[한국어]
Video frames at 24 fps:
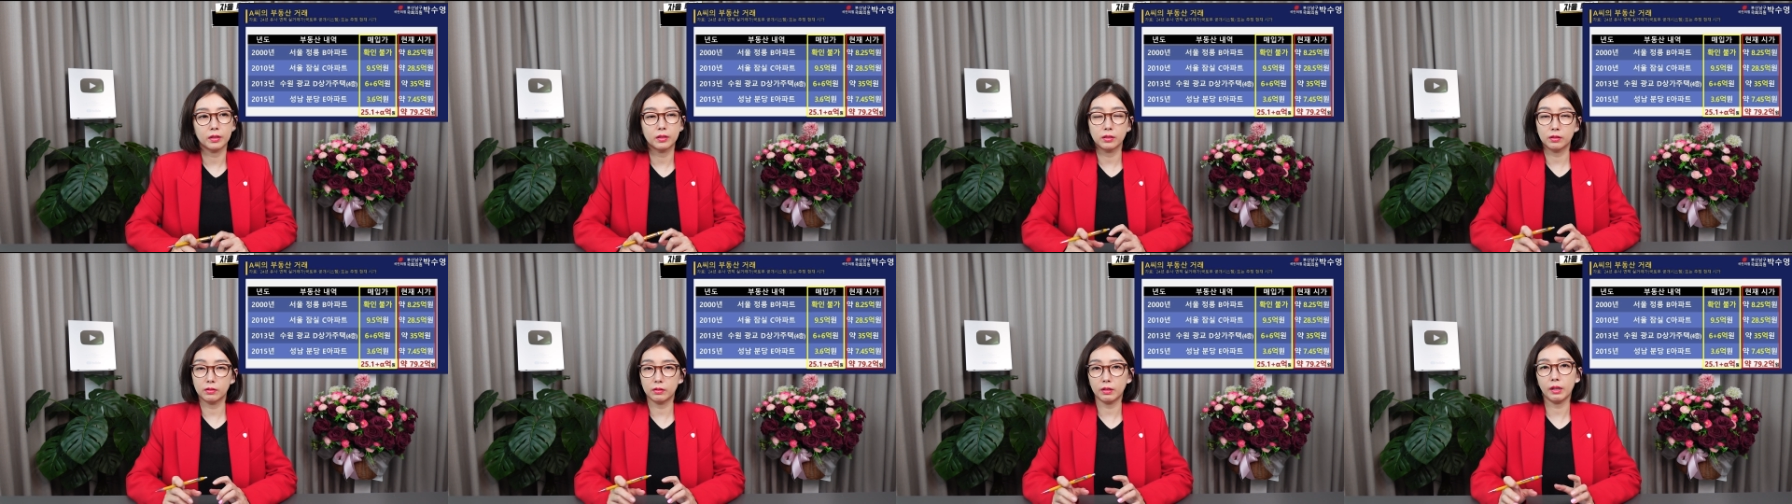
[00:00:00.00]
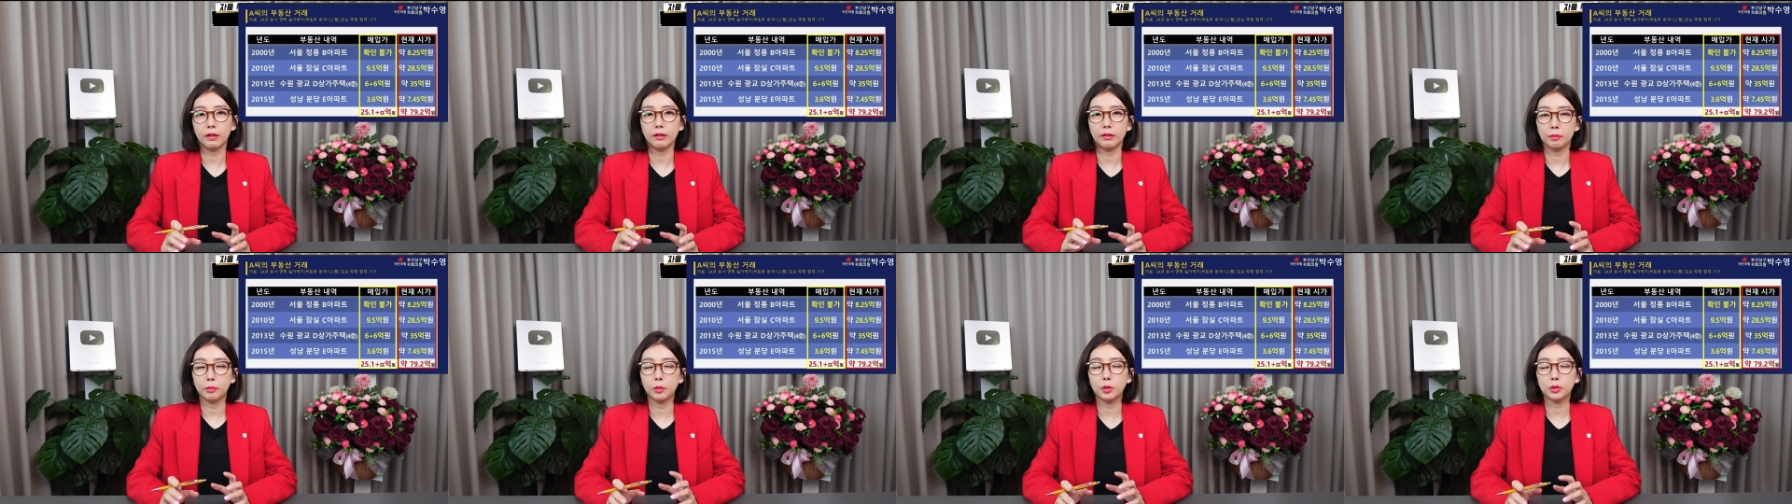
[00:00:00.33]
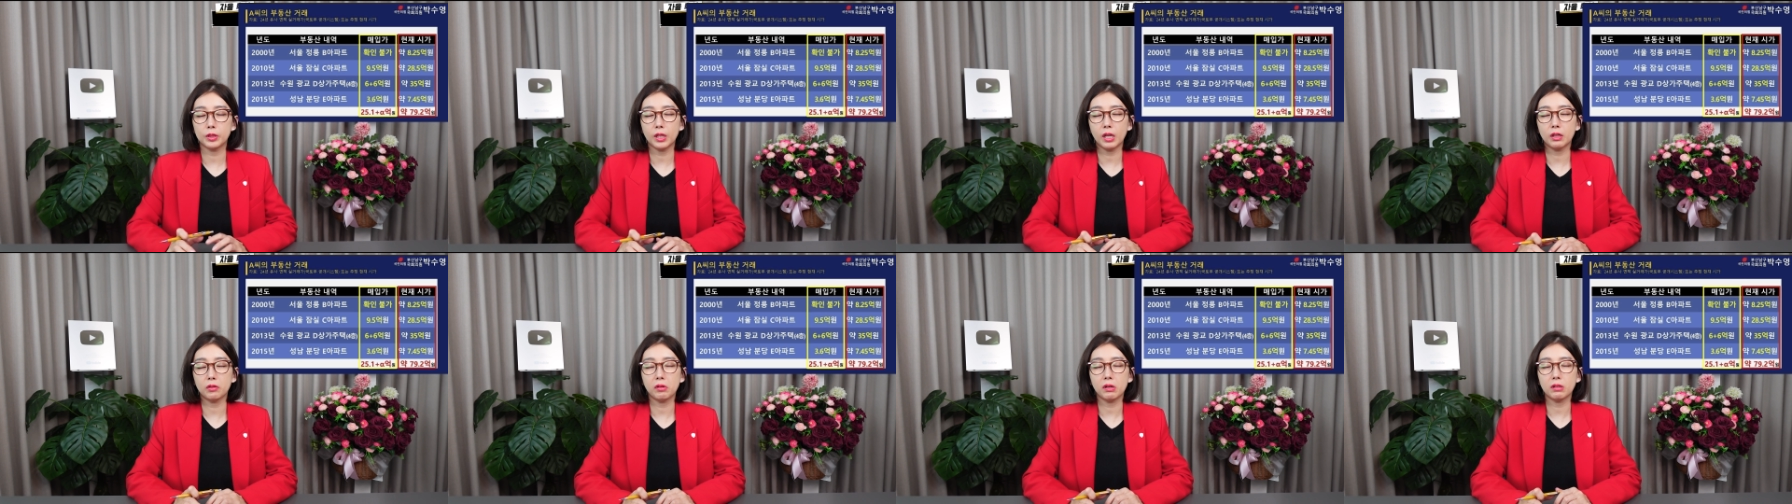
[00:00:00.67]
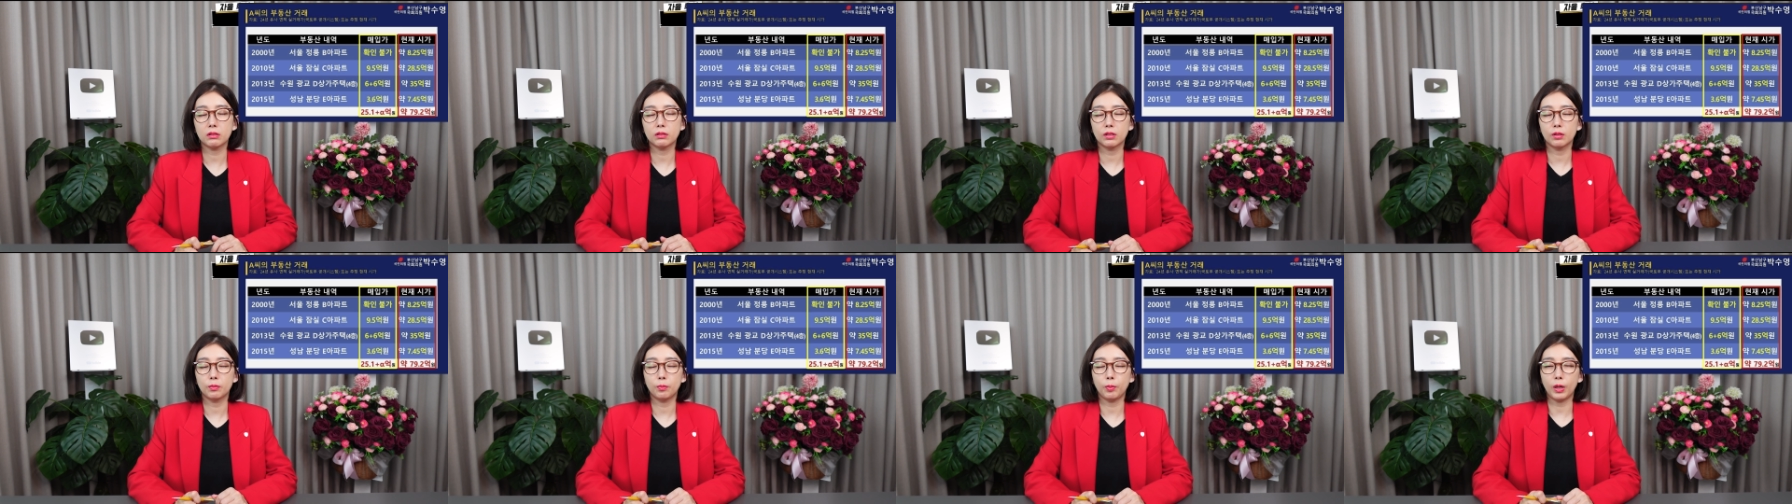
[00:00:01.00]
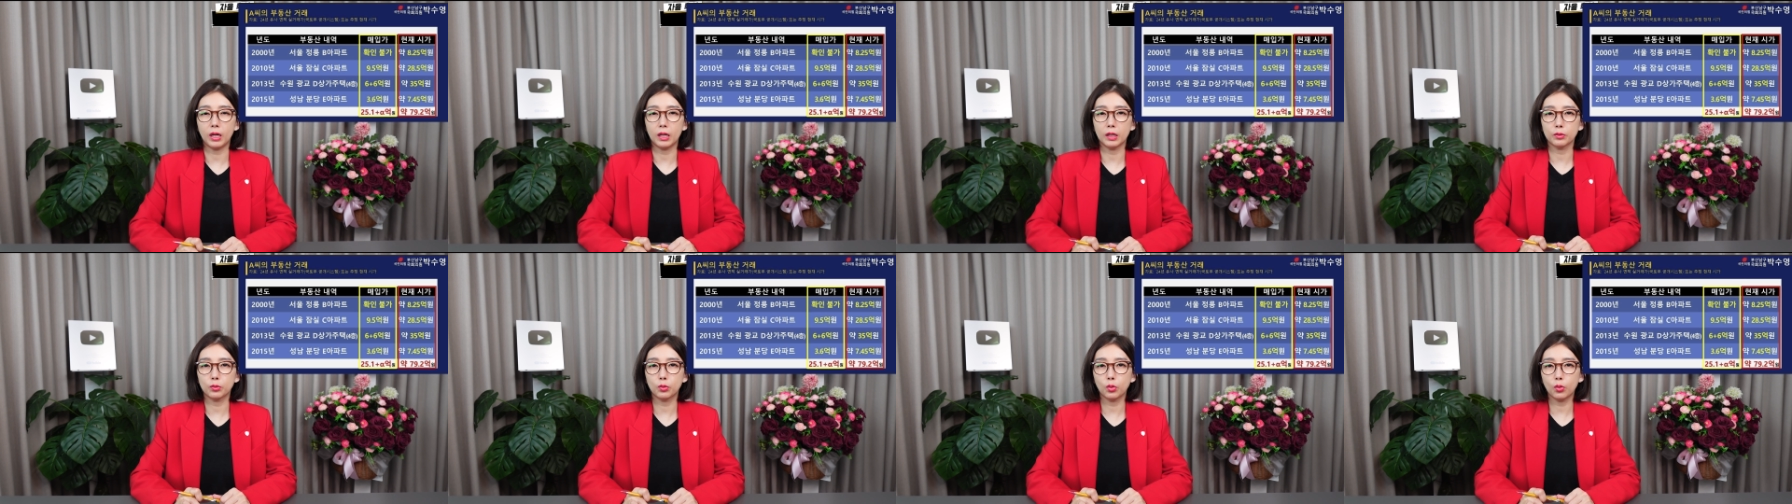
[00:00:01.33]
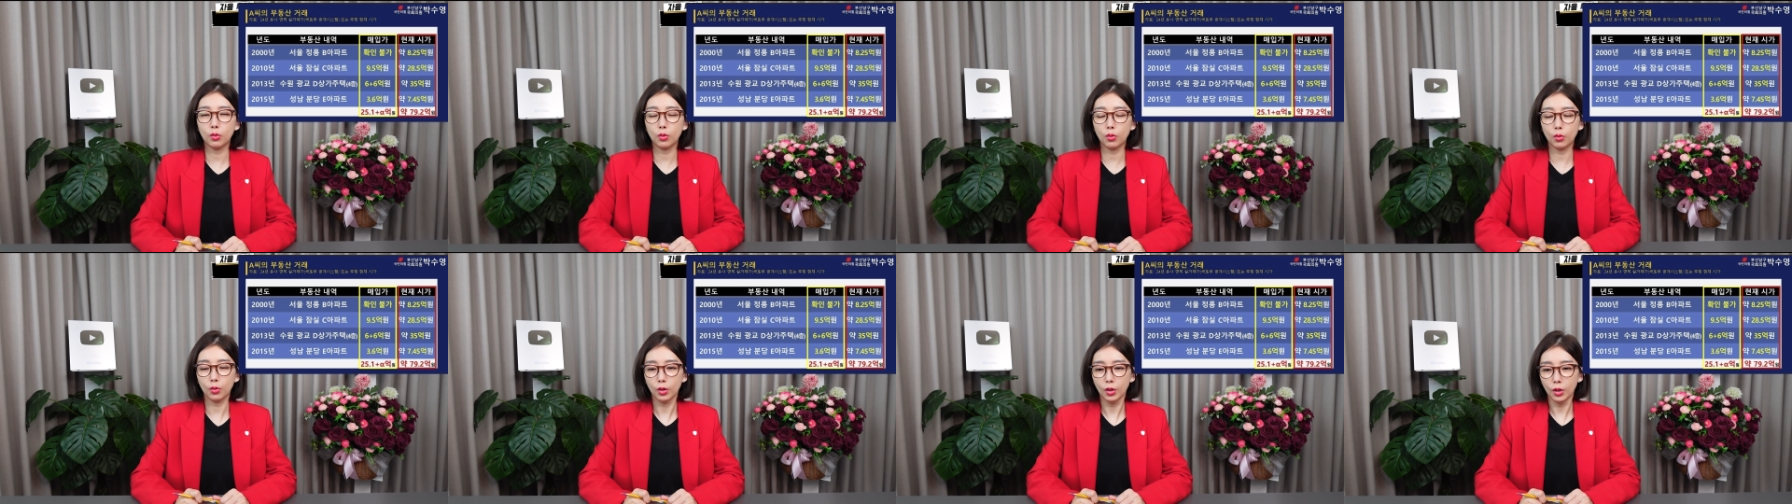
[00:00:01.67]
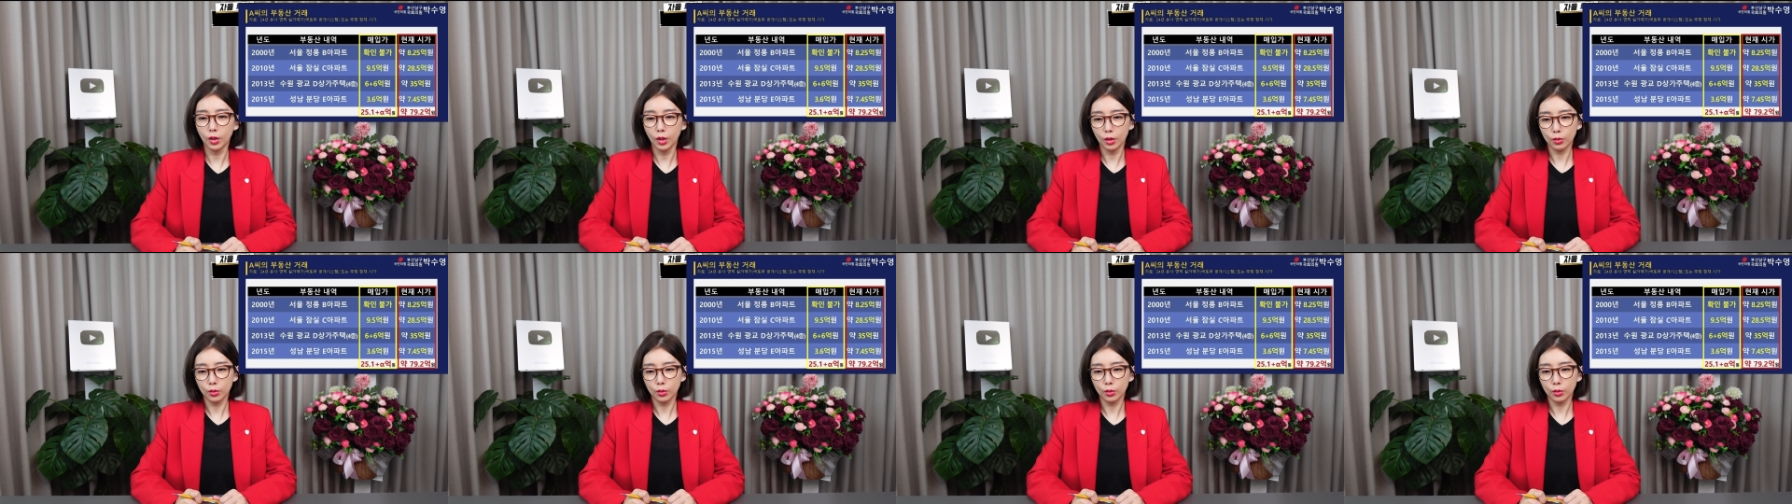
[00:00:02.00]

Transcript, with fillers: 그때 뭐 상황을 봐도